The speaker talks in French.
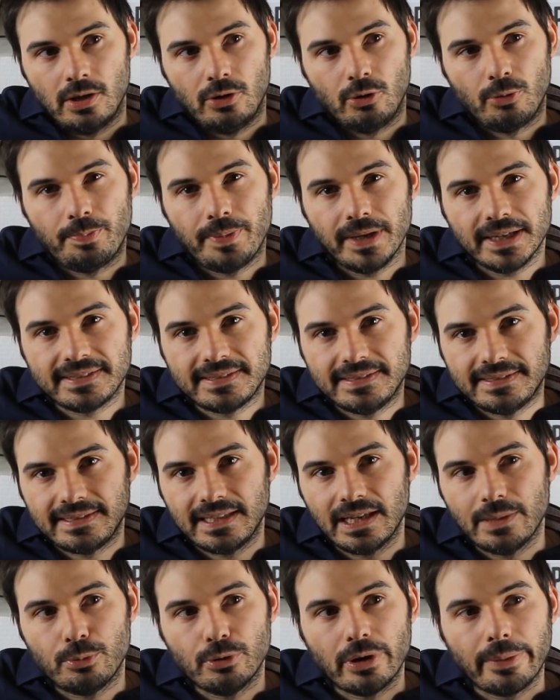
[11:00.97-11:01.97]
Donc
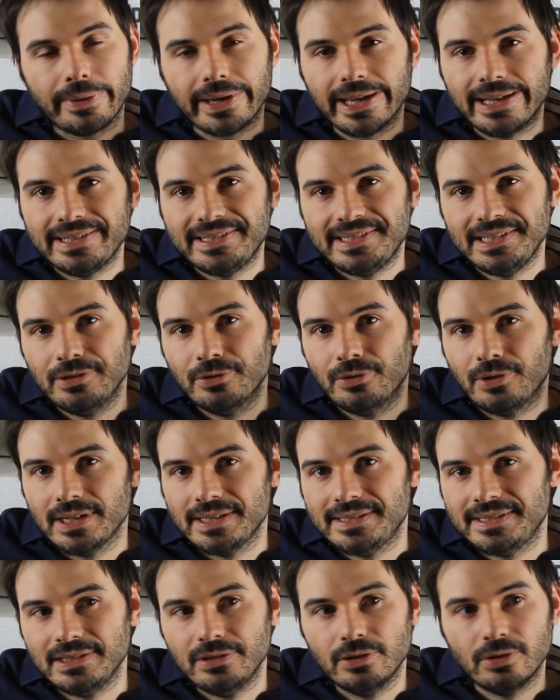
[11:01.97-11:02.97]
persister un peu. Après, elle dit non,
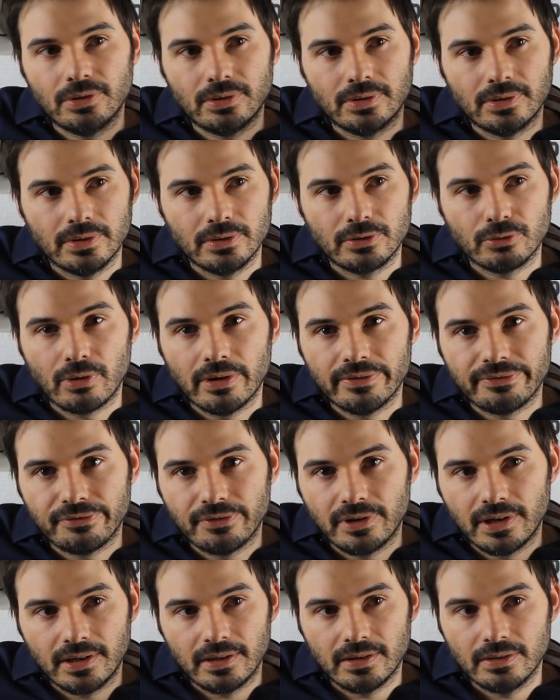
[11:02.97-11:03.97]
elle dit non trois
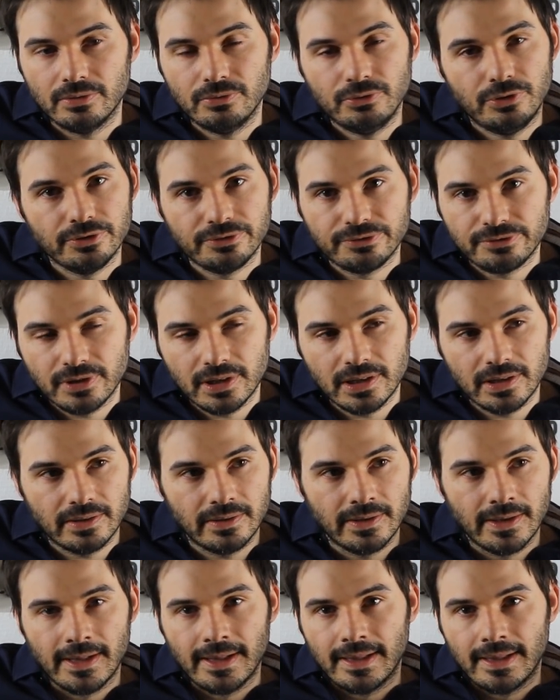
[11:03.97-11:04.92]
fois ou deux fois.